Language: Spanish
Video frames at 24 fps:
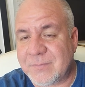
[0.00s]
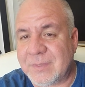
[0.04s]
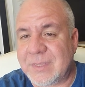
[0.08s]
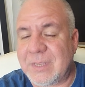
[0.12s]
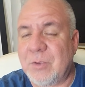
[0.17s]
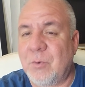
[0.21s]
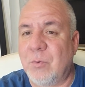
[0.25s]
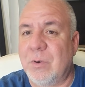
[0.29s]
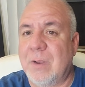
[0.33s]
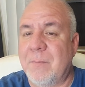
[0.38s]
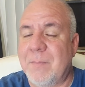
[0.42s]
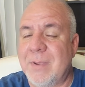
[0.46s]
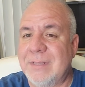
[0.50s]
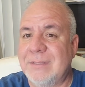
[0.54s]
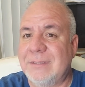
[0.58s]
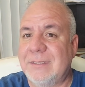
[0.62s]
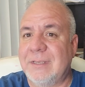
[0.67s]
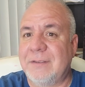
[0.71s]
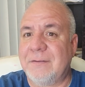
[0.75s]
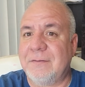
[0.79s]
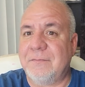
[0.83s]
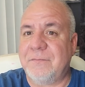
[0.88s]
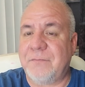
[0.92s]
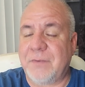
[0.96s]
y con la
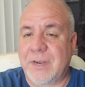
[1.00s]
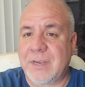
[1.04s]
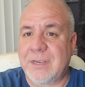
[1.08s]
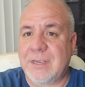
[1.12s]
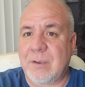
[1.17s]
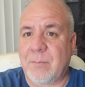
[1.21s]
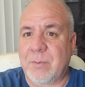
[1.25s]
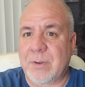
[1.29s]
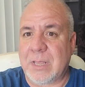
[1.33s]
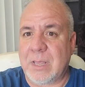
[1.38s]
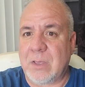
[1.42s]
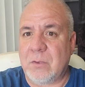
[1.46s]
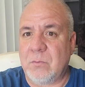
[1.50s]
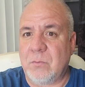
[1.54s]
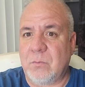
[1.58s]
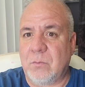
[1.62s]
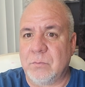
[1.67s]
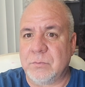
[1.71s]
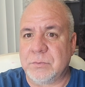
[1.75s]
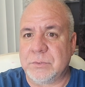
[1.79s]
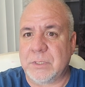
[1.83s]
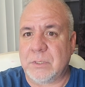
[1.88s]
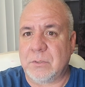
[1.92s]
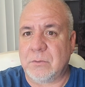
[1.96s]
mente fresca para dar un
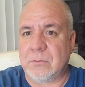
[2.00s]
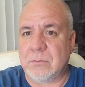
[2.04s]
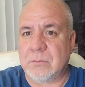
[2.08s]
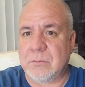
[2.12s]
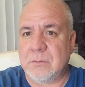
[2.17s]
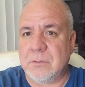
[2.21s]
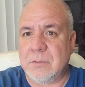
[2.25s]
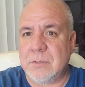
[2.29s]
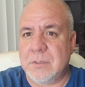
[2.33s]
consejo.